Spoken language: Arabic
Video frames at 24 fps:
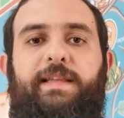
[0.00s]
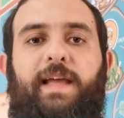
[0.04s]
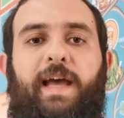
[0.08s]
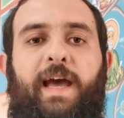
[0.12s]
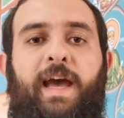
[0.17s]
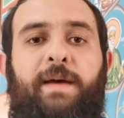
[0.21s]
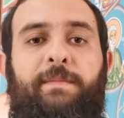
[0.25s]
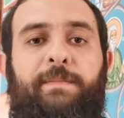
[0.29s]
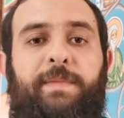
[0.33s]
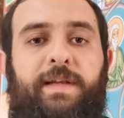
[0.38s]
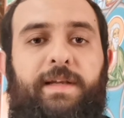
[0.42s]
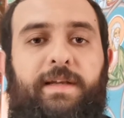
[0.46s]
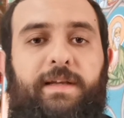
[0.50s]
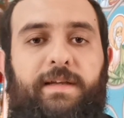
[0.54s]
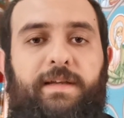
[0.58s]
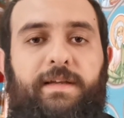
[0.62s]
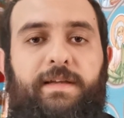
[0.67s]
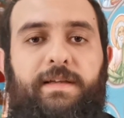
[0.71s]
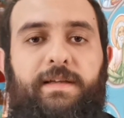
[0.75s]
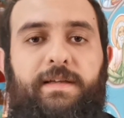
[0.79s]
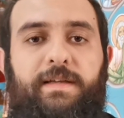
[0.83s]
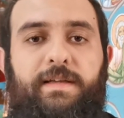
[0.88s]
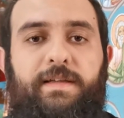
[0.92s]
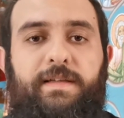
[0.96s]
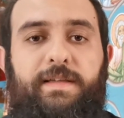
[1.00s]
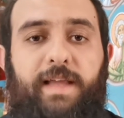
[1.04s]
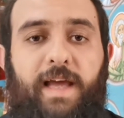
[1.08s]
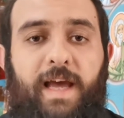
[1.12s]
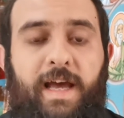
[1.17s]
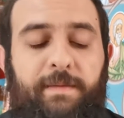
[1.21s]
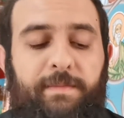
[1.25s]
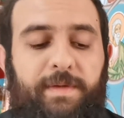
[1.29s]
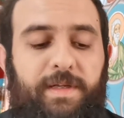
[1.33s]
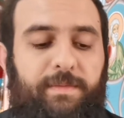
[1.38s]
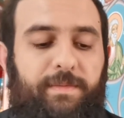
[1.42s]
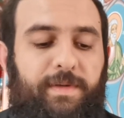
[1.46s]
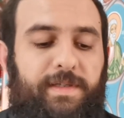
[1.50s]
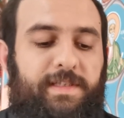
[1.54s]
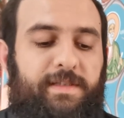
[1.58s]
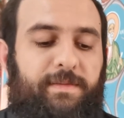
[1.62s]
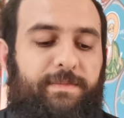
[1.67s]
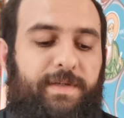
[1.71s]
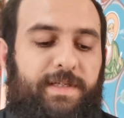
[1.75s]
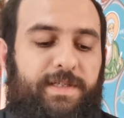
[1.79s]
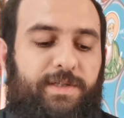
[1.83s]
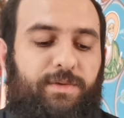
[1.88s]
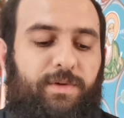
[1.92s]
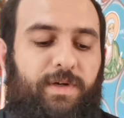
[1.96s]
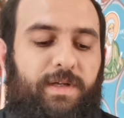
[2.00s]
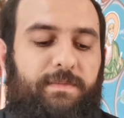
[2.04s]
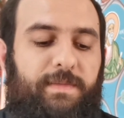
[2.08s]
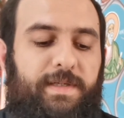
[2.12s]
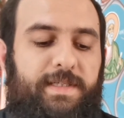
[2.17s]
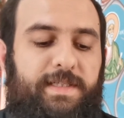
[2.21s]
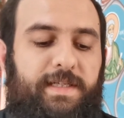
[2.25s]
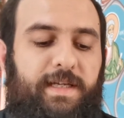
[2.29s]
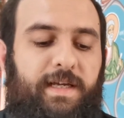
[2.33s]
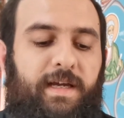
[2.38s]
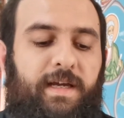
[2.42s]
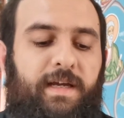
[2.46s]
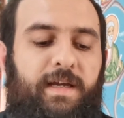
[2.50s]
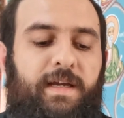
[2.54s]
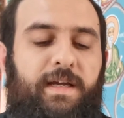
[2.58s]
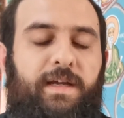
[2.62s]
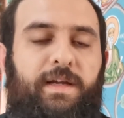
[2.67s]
تآمن تآمن بالرب يسوع المسيح